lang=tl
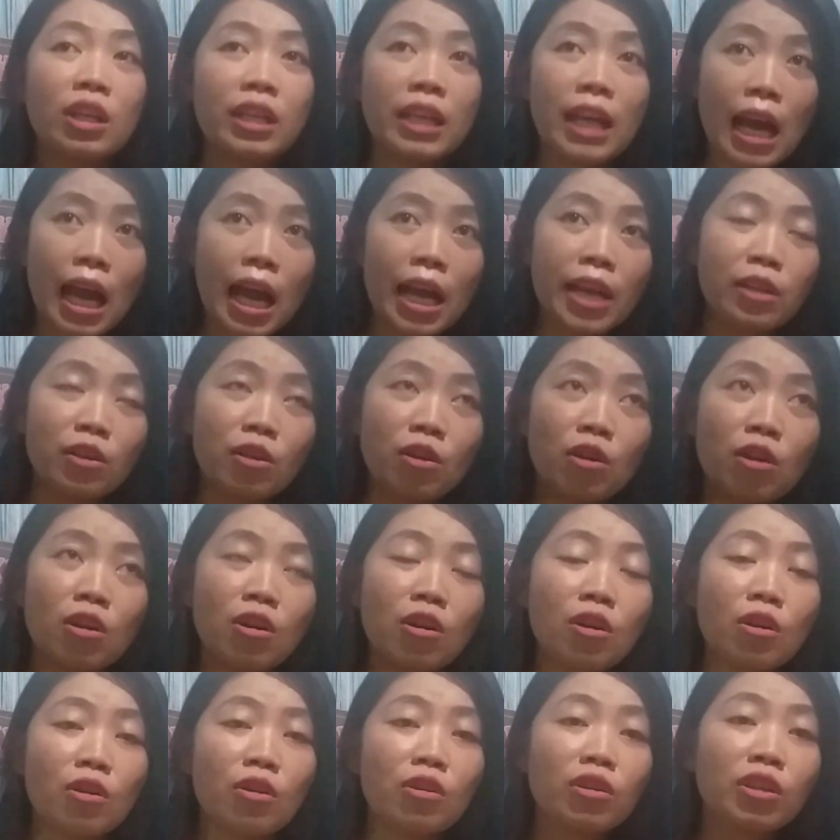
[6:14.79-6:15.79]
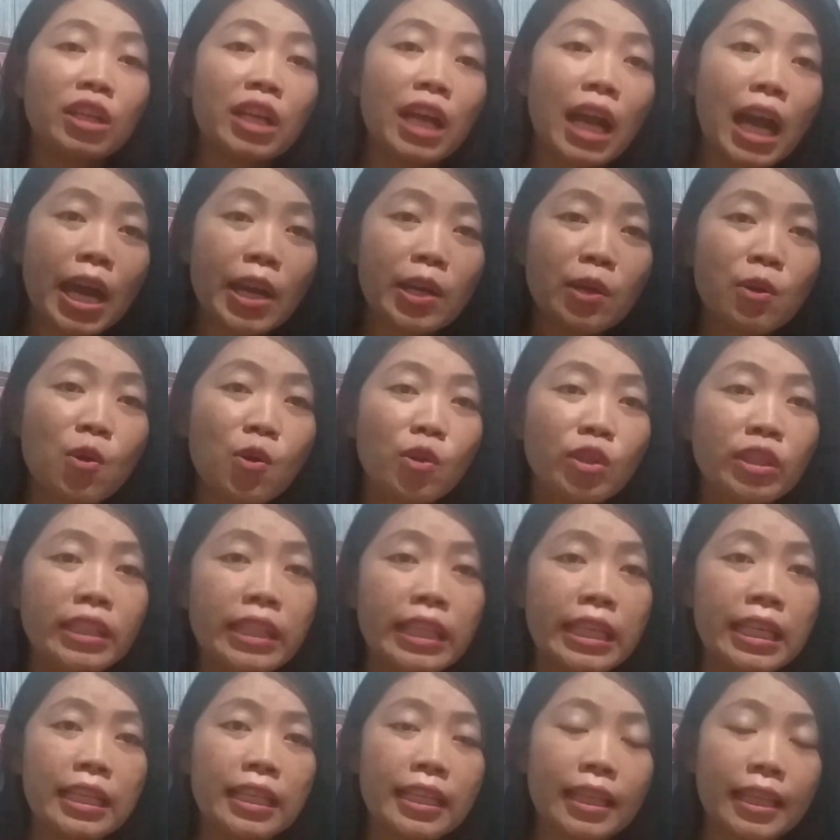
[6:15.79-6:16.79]
ngano og nganong
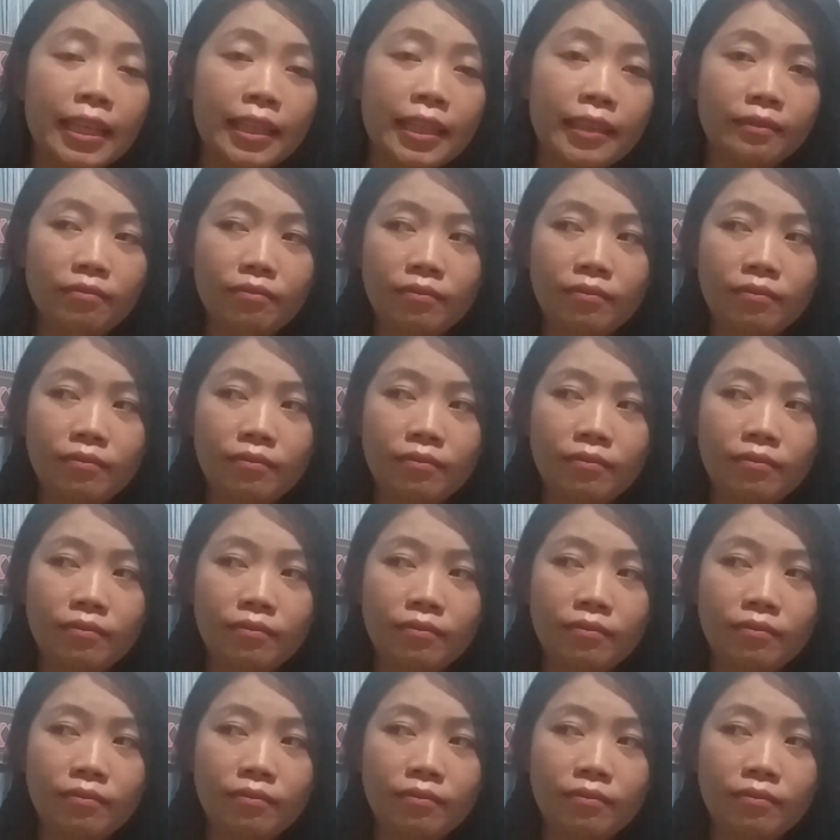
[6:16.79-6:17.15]
dili